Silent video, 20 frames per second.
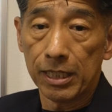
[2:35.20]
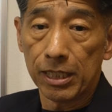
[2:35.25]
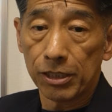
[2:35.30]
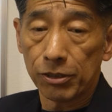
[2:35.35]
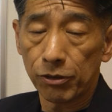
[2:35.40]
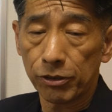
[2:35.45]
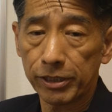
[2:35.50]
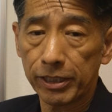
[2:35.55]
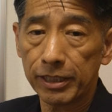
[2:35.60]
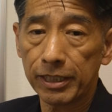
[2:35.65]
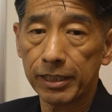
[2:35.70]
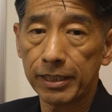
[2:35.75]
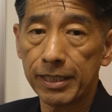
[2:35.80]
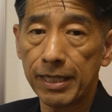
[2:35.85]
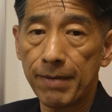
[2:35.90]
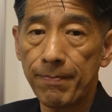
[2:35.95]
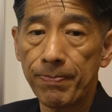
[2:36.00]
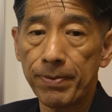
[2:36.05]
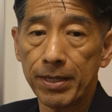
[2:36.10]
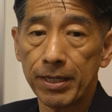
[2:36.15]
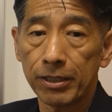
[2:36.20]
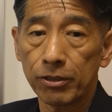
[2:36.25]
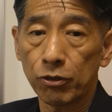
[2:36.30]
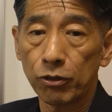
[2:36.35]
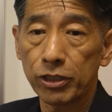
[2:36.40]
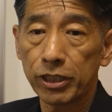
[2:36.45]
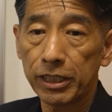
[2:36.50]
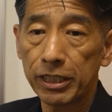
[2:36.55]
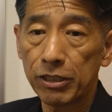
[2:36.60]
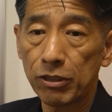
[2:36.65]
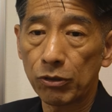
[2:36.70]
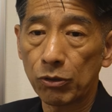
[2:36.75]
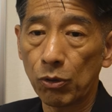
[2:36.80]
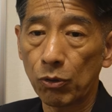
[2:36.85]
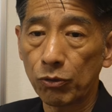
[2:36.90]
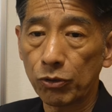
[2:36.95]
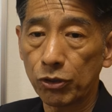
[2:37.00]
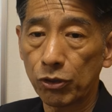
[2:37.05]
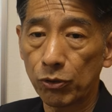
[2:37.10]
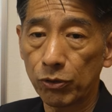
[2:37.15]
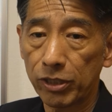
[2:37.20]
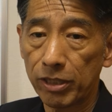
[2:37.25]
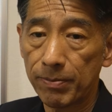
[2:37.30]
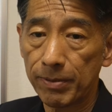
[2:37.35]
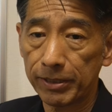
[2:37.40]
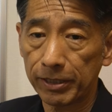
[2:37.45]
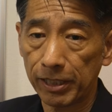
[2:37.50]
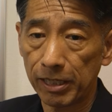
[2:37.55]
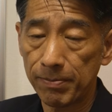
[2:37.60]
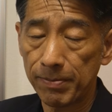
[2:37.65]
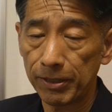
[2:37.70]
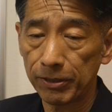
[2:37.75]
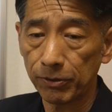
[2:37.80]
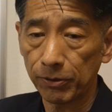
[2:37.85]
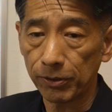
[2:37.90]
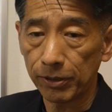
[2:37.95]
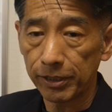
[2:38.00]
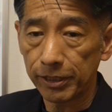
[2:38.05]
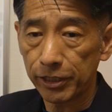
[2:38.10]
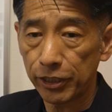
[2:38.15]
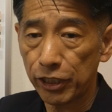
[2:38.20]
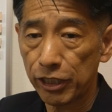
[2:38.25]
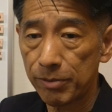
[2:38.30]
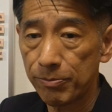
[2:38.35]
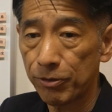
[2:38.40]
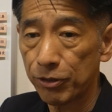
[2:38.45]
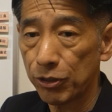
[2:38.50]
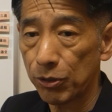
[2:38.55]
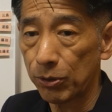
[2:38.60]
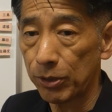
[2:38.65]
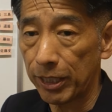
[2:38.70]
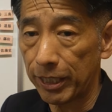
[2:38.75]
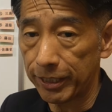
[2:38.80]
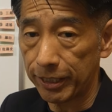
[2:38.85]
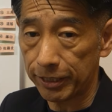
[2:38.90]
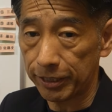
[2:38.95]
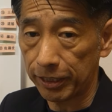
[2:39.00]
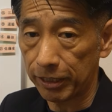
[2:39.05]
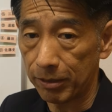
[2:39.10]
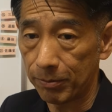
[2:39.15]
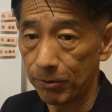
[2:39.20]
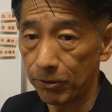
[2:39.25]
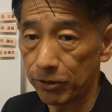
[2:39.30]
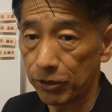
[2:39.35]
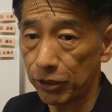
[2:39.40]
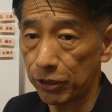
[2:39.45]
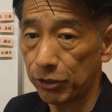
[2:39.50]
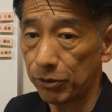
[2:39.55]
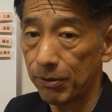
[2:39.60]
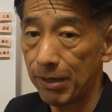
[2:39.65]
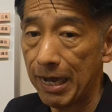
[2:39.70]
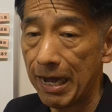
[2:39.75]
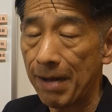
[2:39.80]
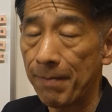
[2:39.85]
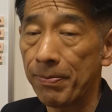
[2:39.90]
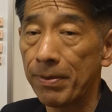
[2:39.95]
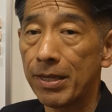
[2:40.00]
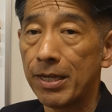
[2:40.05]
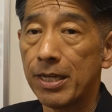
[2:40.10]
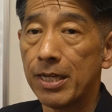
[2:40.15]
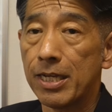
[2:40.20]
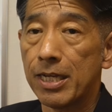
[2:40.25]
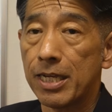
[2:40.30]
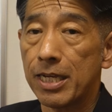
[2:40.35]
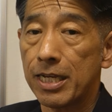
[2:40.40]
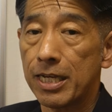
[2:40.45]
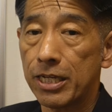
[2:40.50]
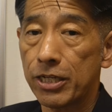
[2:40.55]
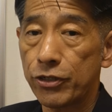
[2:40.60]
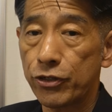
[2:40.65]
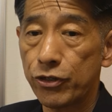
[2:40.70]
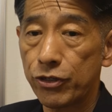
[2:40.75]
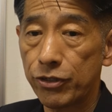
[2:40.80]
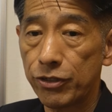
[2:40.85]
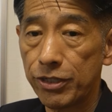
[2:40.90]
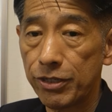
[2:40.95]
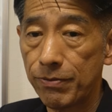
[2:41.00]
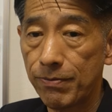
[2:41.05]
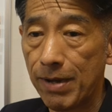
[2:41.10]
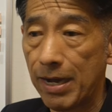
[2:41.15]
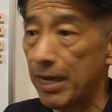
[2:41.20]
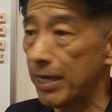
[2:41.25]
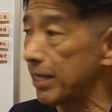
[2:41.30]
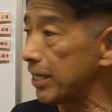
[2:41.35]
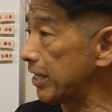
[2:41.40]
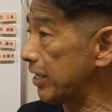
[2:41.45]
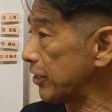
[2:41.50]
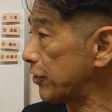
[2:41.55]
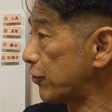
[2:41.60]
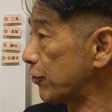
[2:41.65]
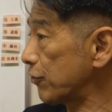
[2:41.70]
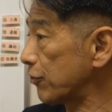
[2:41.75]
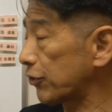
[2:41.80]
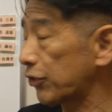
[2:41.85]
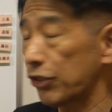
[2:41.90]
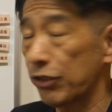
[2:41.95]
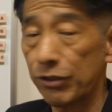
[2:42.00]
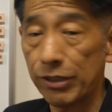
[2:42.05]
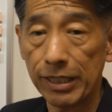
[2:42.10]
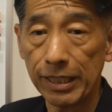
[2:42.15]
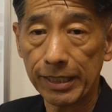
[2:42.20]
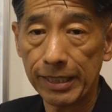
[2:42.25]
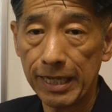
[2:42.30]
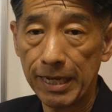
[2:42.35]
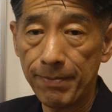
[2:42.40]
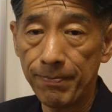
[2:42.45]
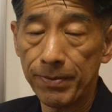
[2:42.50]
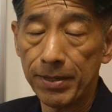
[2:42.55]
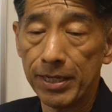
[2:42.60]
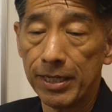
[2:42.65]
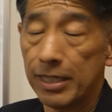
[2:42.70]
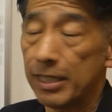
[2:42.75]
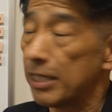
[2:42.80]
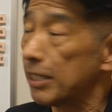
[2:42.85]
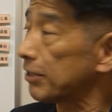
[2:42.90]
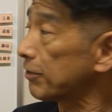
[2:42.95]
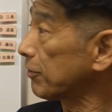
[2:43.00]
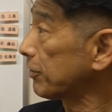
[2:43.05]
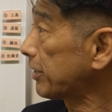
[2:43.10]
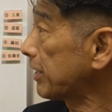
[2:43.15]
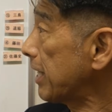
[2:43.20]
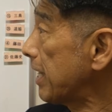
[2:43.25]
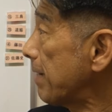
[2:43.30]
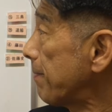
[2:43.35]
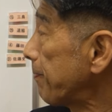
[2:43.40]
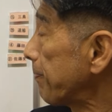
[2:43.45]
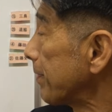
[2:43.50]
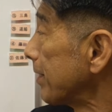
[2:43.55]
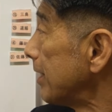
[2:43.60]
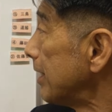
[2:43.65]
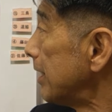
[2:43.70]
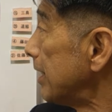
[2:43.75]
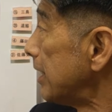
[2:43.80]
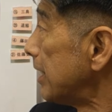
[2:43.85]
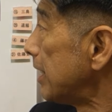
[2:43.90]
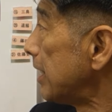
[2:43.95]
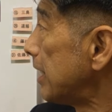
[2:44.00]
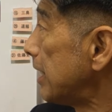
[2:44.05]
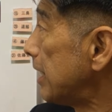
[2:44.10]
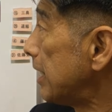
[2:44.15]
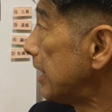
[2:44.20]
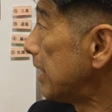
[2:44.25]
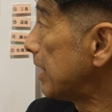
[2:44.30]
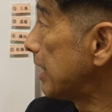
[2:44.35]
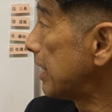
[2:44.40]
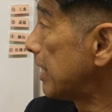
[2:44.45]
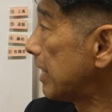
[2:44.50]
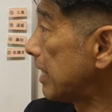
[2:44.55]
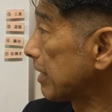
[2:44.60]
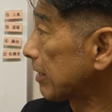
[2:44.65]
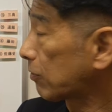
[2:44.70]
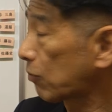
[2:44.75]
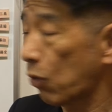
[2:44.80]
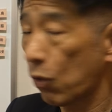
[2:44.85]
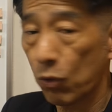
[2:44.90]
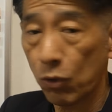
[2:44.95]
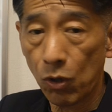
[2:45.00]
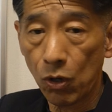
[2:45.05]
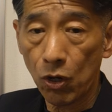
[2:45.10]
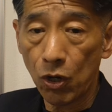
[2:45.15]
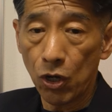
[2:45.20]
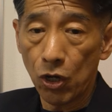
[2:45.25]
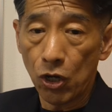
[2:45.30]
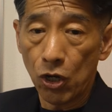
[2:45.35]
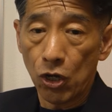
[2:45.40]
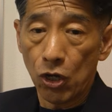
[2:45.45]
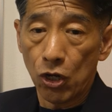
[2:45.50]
そしてですね、栃木の特徴といいますか、今のチーム状態ですけども、実は、えー、順位は、えー、19位ですね。そして、えー、ここ